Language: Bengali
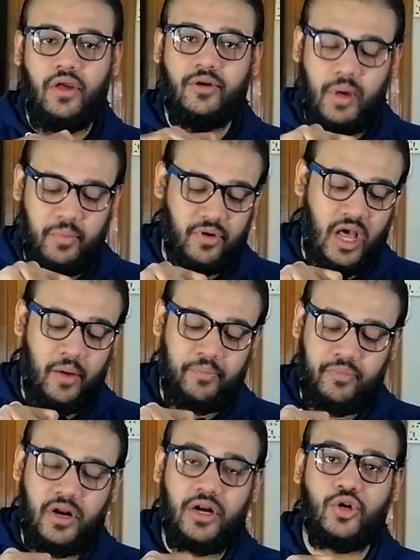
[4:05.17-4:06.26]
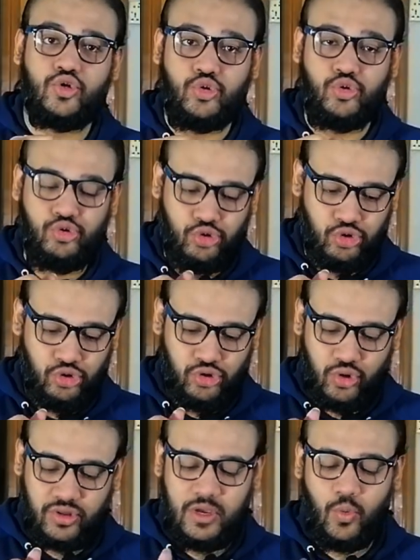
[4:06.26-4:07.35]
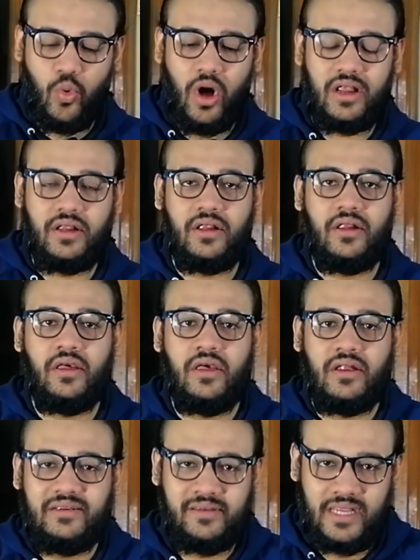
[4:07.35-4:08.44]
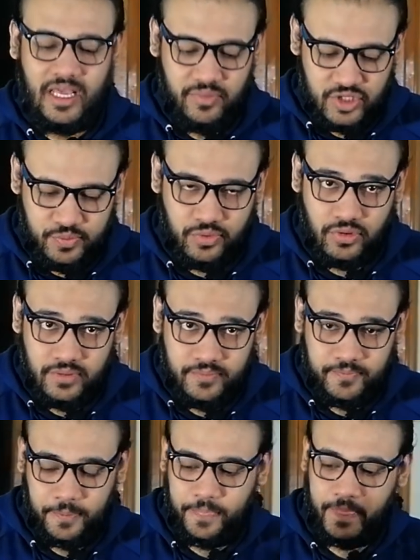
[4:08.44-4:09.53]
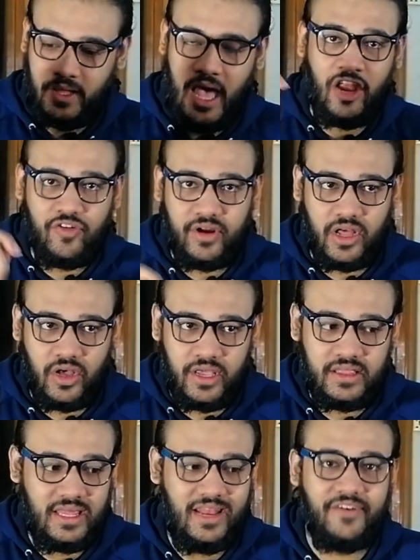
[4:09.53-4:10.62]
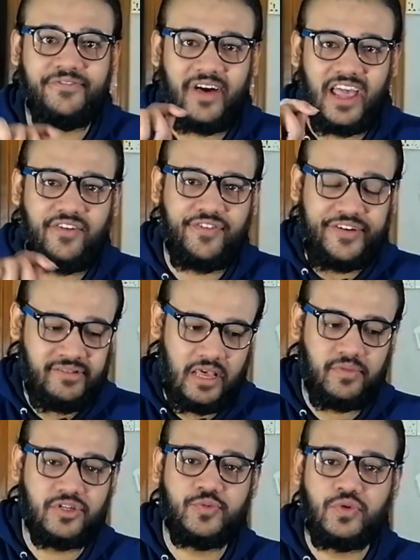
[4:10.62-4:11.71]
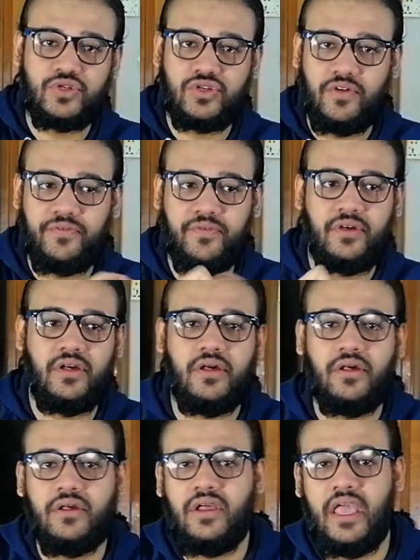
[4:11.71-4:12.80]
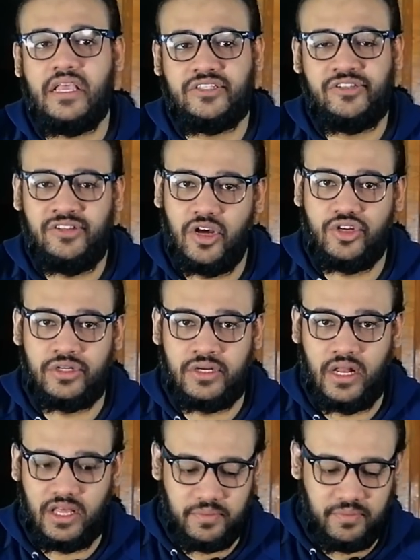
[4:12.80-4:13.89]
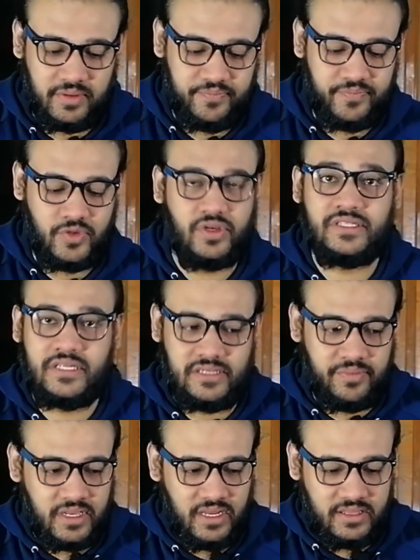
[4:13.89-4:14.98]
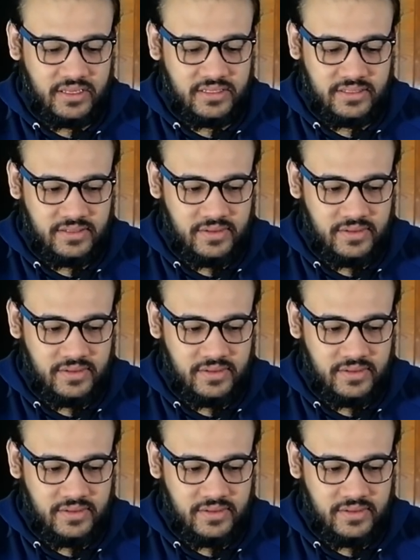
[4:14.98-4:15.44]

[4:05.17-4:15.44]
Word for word: রিমেম্বার আপনার যদি ওয়ান টেবিল স্পুন অ্যালোভেরা হয় তাহলে ফাইভ টেবিল স্পুনস অফ এই সলিউশনটা লাগবে it's something like this